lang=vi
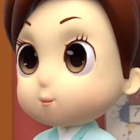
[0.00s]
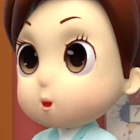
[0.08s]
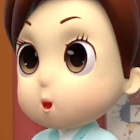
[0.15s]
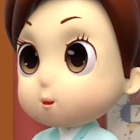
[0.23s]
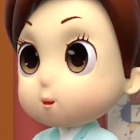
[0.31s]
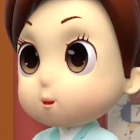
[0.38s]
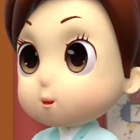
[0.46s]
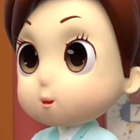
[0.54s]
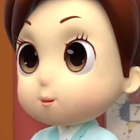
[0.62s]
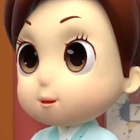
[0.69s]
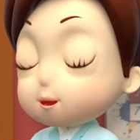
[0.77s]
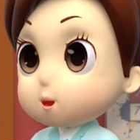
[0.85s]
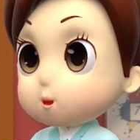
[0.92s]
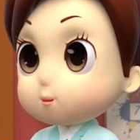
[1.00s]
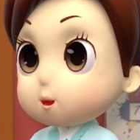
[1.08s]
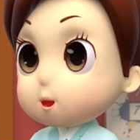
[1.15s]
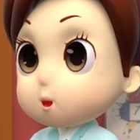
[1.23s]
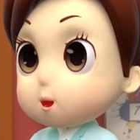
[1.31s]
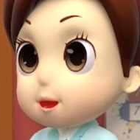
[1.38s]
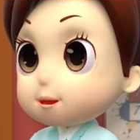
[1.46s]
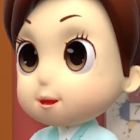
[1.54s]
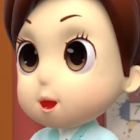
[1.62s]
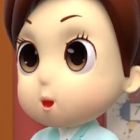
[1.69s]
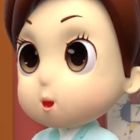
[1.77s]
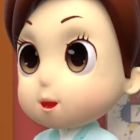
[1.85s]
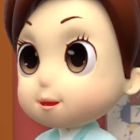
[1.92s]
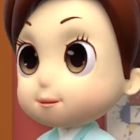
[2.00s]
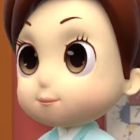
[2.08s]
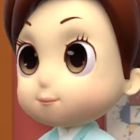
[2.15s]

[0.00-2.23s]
thúc. Hẹn gặp lại các em ở chuyên đề